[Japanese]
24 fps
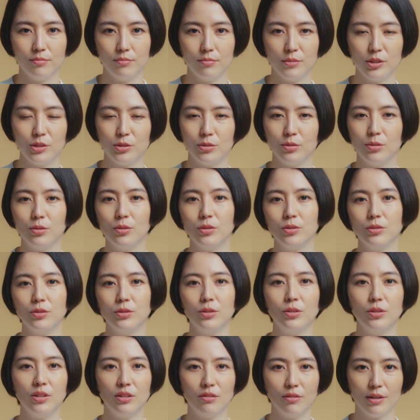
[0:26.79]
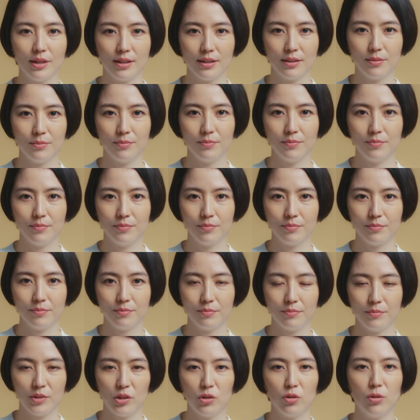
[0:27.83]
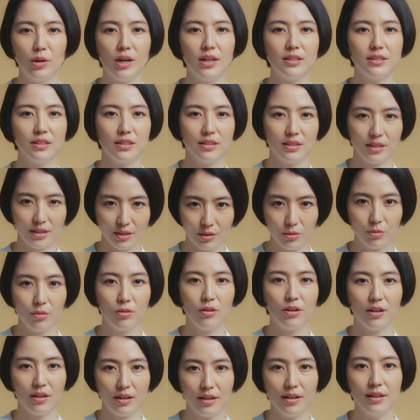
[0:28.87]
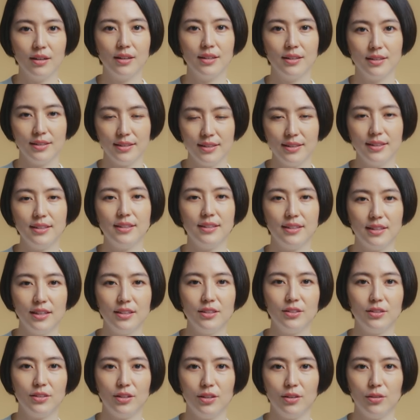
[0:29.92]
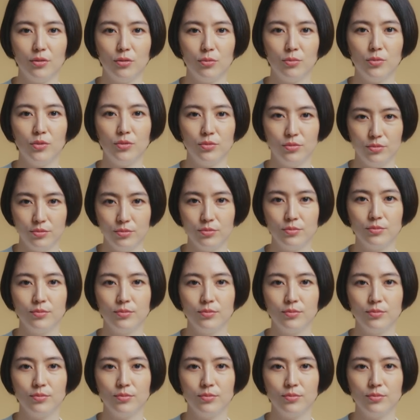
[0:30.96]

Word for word: 見過ごすよりは見逃さない方がいいなって思う。